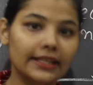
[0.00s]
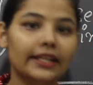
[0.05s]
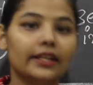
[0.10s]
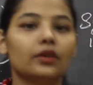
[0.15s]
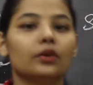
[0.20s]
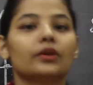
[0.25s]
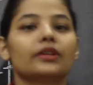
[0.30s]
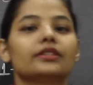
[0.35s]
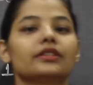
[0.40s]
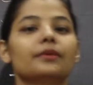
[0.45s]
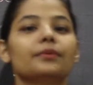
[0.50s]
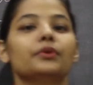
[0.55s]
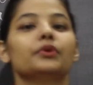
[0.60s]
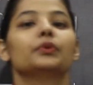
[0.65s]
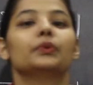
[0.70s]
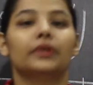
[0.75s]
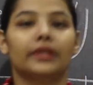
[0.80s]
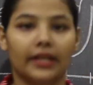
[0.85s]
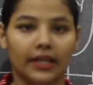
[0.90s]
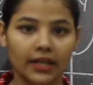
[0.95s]
ले लोगे जब
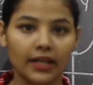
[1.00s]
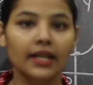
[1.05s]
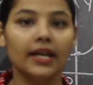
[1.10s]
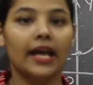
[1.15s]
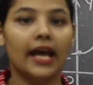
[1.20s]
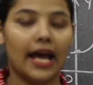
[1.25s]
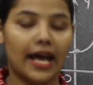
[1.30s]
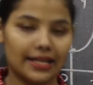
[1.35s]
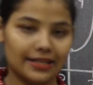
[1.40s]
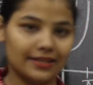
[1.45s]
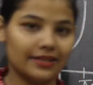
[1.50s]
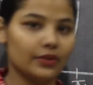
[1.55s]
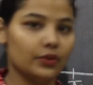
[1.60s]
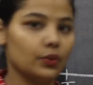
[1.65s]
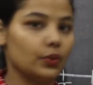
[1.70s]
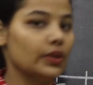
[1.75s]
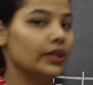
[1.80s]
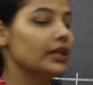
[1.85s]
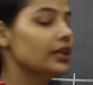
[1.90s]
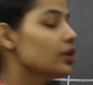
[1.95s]
यूनियन एज ए
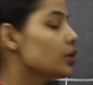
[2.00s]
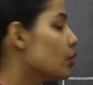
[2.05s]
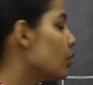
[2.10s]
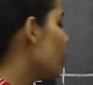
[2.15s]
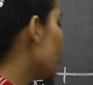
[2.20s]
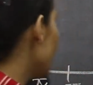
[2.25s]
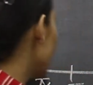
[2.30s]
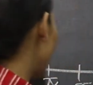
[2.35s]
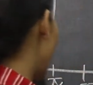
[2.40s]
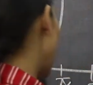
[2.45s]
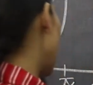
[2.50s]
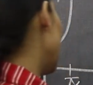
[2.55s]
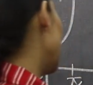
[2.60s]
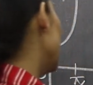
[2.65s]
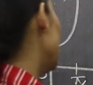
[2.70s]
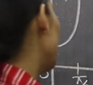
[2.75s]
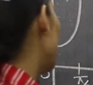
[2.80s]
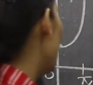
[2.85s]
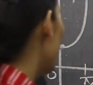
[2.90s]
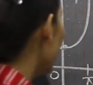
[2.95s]
यूनियन तो ना
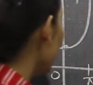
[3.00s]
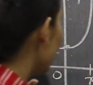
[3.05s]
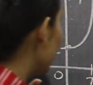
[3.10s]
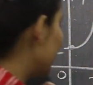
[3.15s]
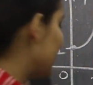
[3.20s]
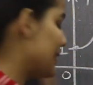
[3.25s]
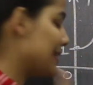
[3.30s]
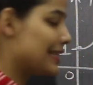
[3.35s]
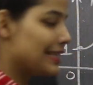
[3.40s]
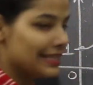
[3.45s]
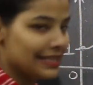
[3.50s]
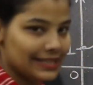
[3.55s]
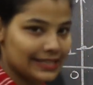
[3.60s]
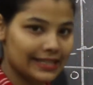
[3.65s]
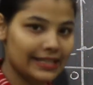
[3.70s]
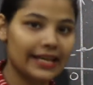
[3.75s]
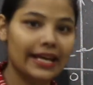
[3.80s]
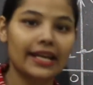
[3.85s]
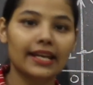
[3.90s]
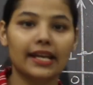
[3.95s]
ही वो
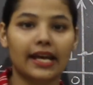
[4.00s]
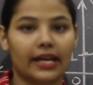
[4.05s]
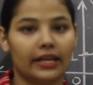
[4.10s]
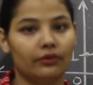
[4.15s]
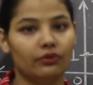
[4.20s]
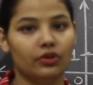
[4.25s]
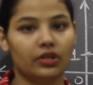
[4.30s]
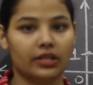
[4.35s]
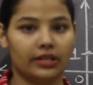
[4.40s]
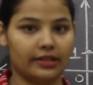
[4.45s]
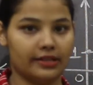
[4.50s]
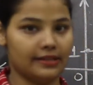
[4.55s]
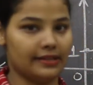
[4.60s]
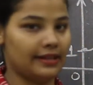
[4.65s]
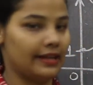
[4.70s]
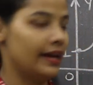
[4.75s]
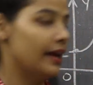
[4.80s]
इंक्रीजिंग है ना ही वो डिक्रीजिंग